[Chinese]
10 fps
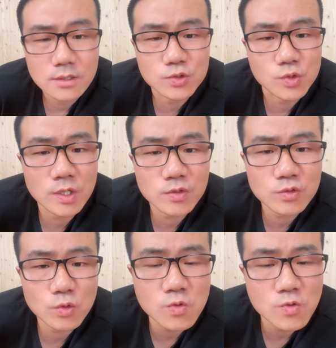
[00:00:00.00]
绝对
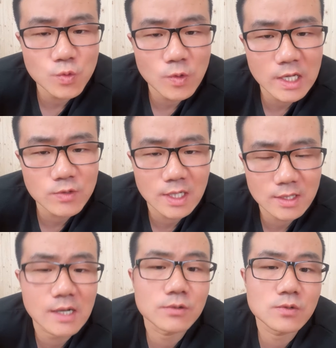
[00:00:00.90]
是功远远
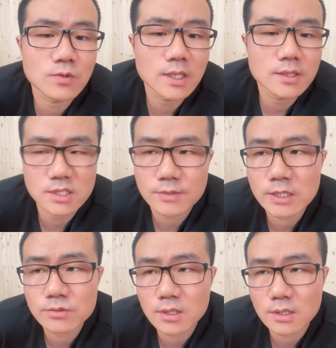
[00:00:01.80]
大于过的。即便
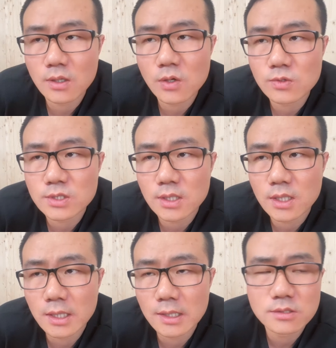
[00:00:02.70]
说他到后期
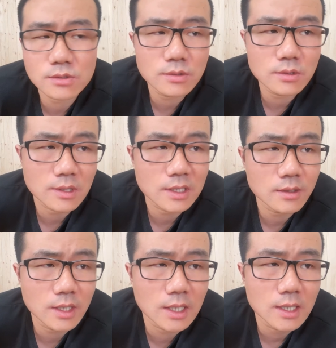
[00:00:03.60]
呢，至于团
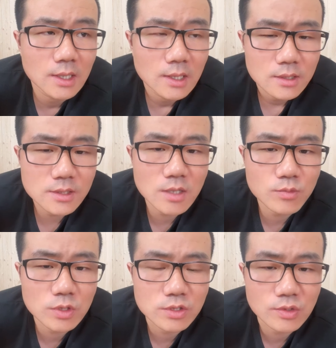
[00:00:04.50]
队啊内
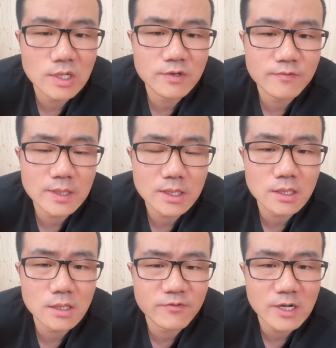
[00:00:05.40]
部的球员分配各
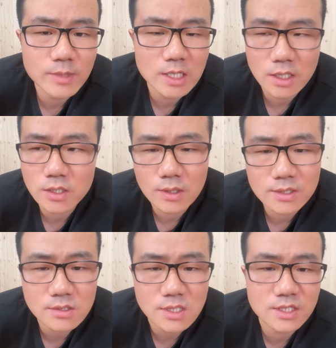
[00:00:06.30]
个方面，他有了
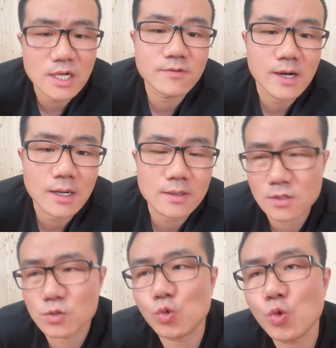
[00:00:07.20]
自己想法了。
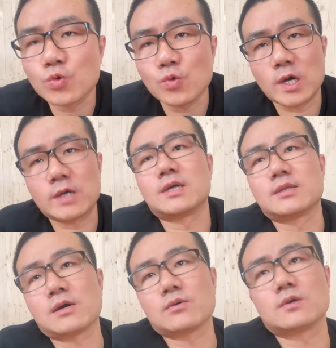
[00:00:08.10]
但是功远远
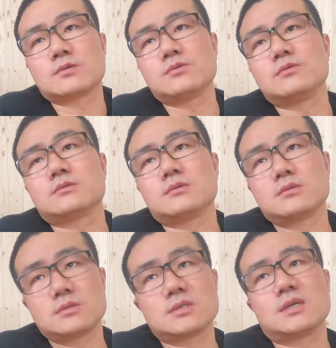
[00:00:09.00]
大于过。至于勇士就
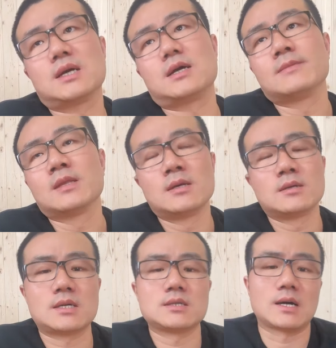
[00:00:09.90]
是这样，
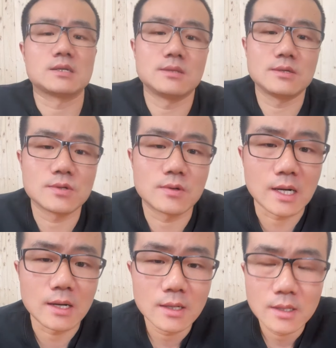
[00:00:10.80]
但是还是那句
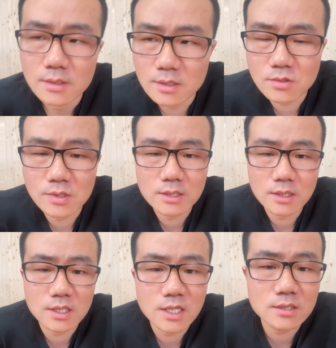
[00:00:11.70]
话，那杜兰特
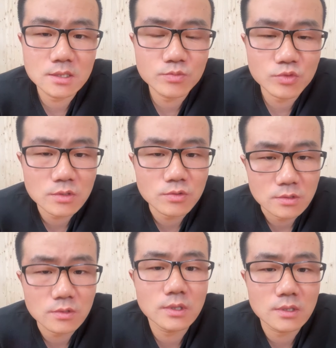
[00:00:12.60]
天生不是勇
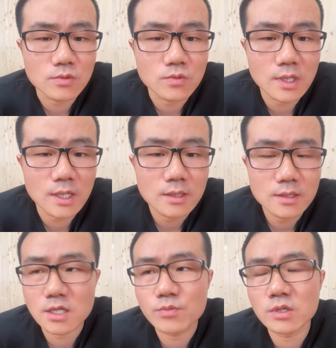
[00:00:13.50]
士队的奴隶。那
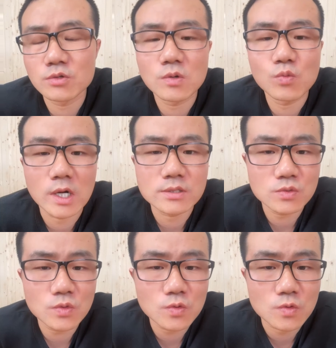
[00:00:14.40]
你不能说我
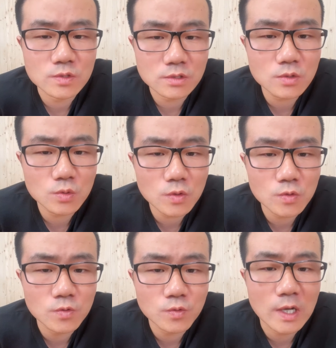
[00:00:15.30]
至于勇士队
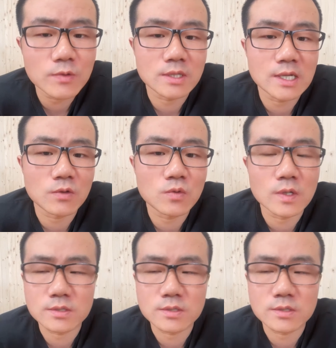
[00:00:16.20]
功远远大于过。